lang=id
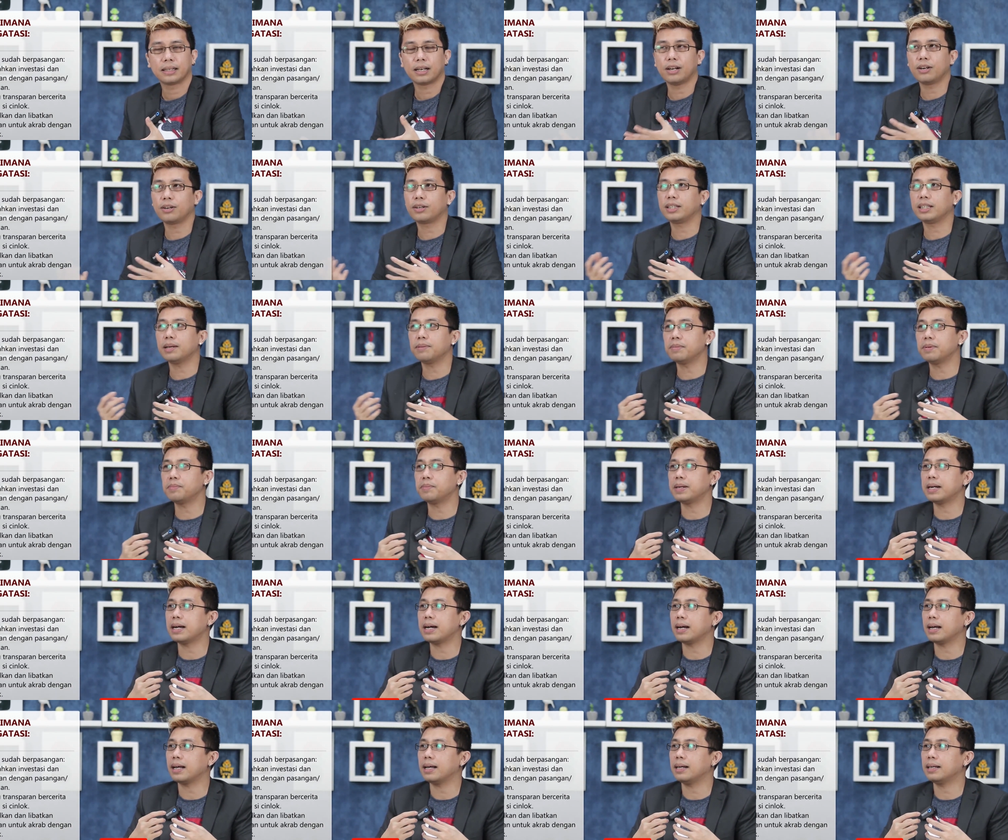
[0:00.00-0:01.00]
Kalau kita
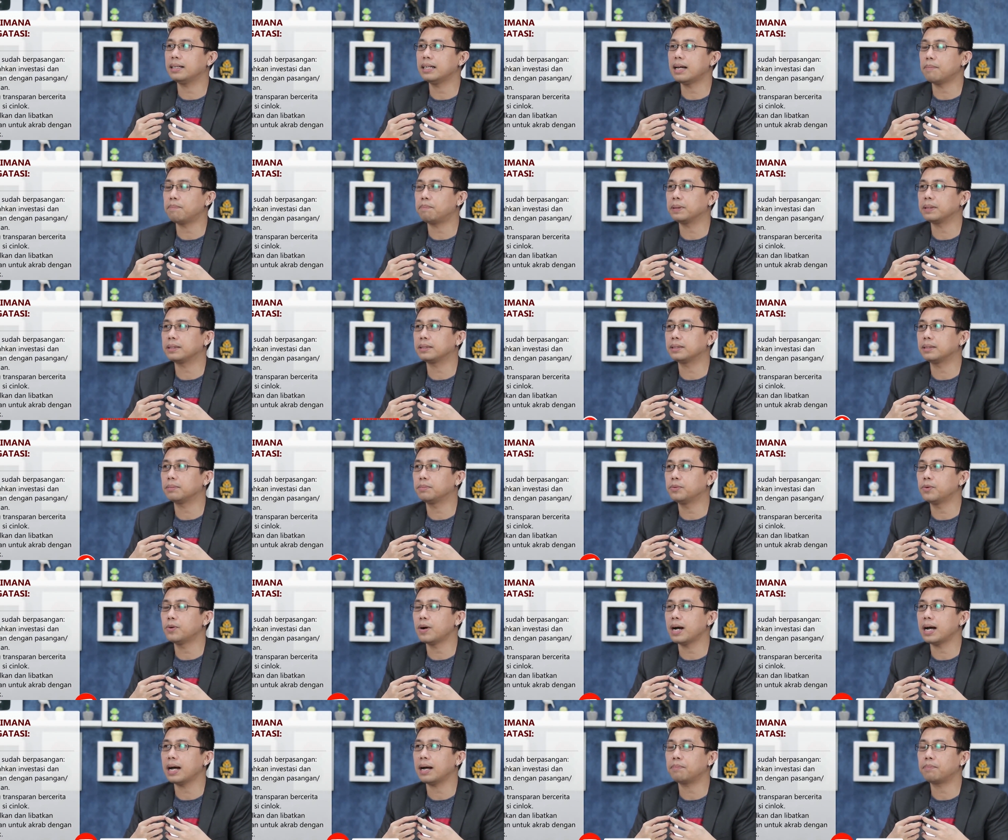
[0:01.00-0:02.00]
memenang eh, dapat
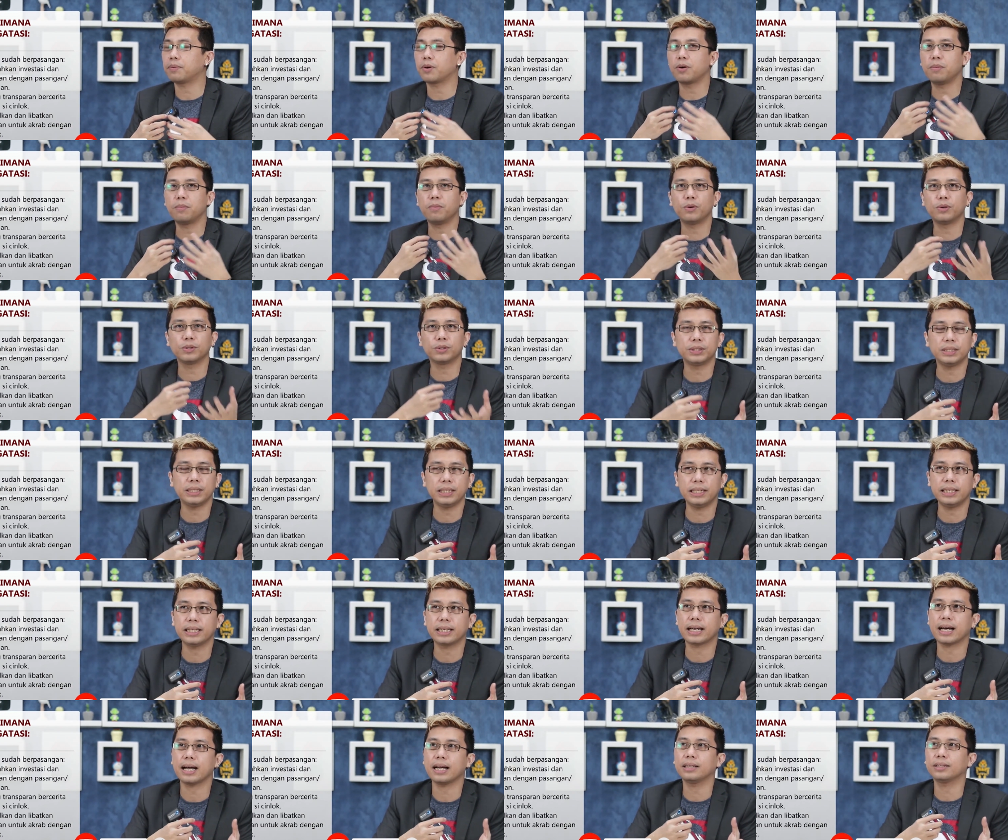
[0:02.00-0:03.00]
sebuah promosi
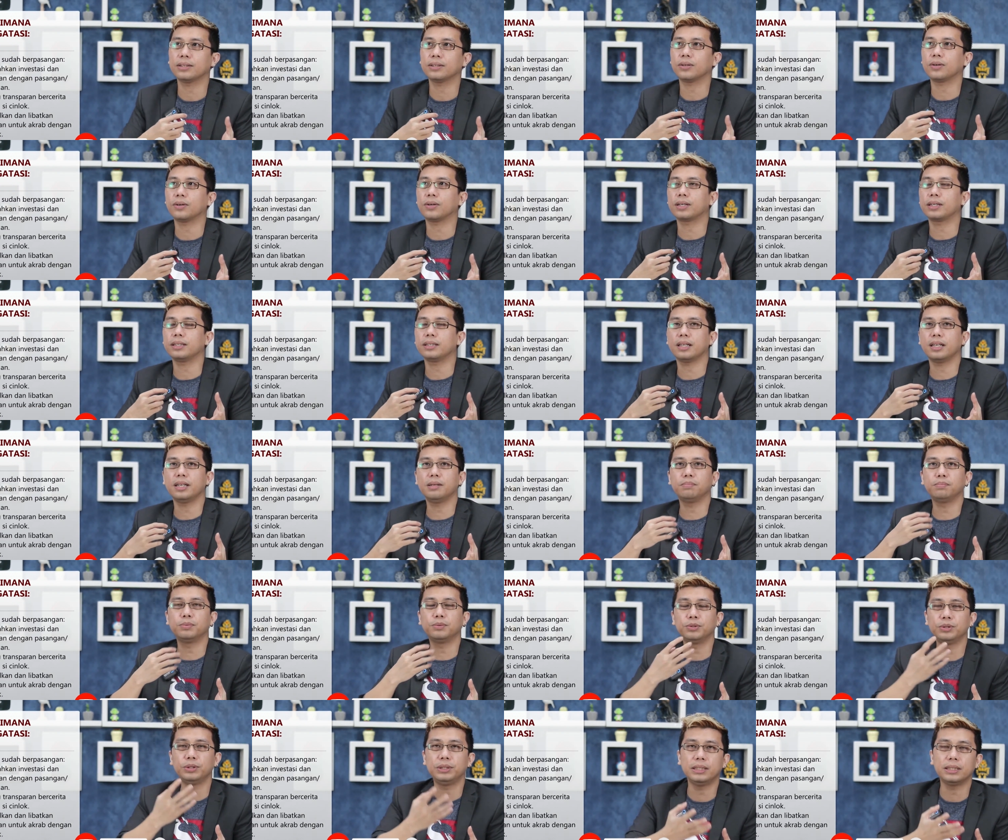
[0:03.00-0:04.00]
di kantor, kita
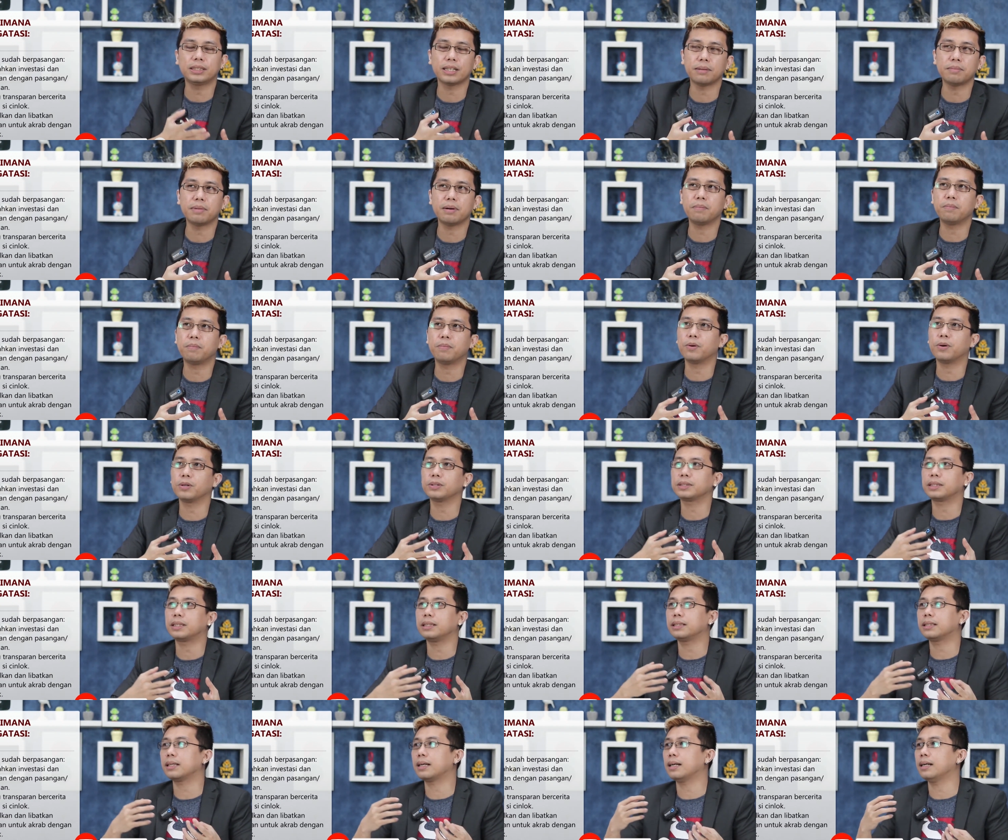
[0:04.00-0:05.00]
dipuji sama
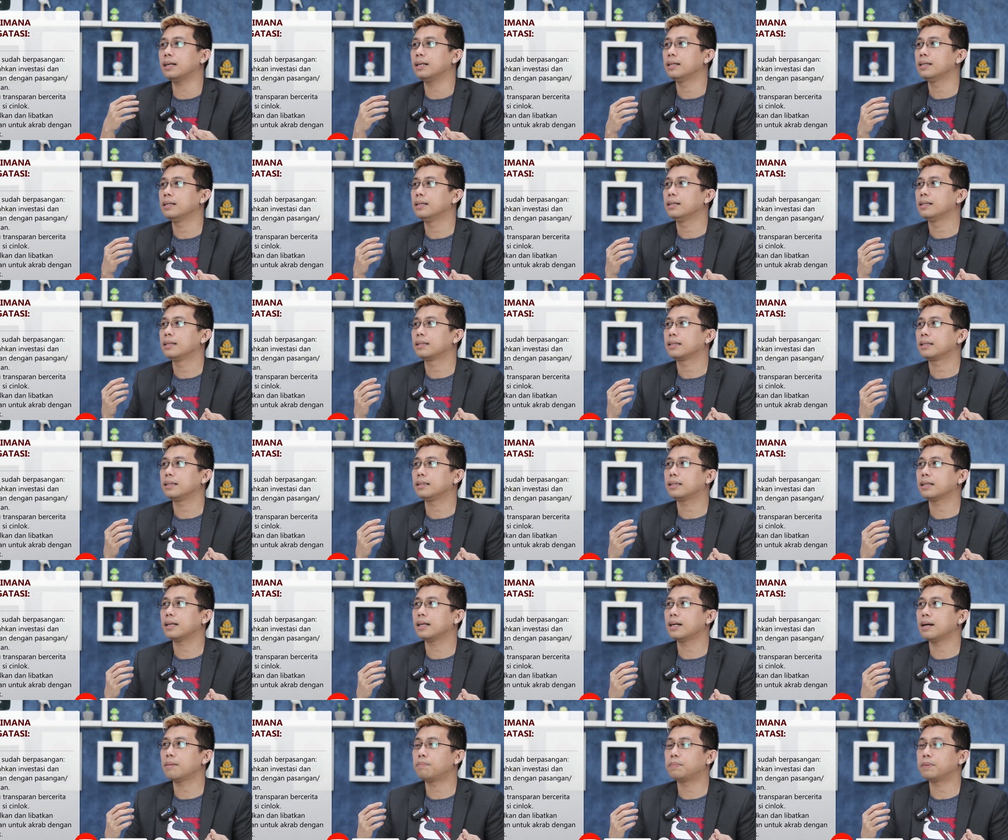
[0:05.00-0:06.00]
bos, kita
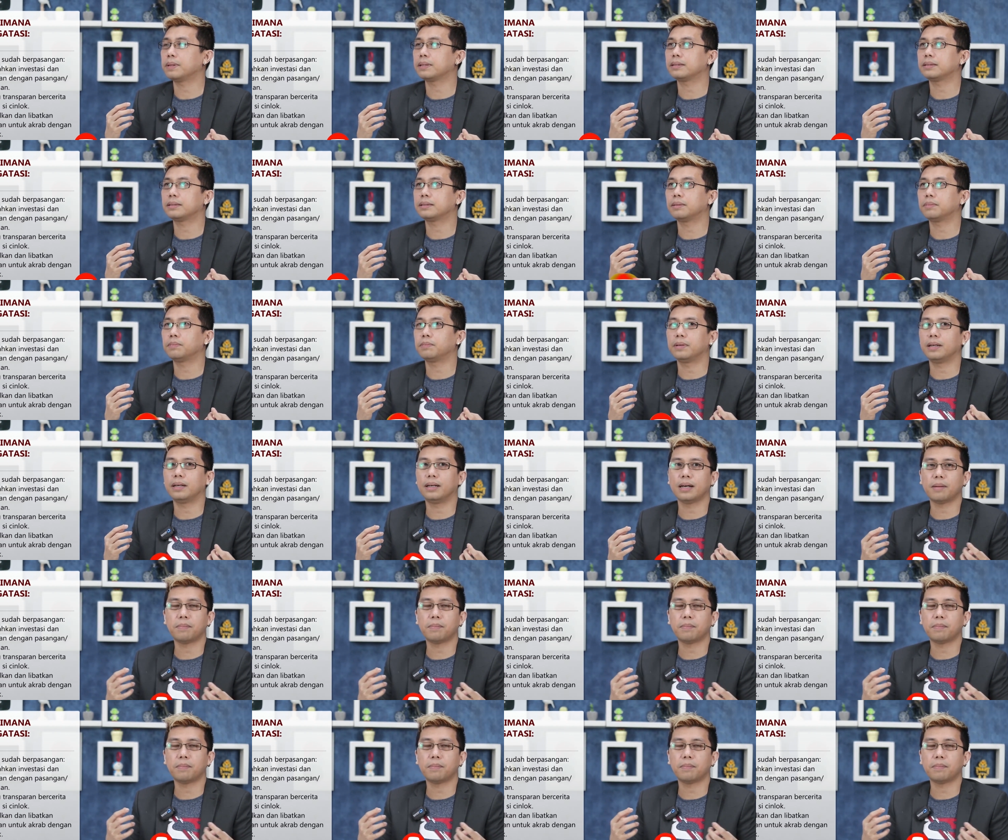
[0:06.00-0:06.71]
kita dapat eh,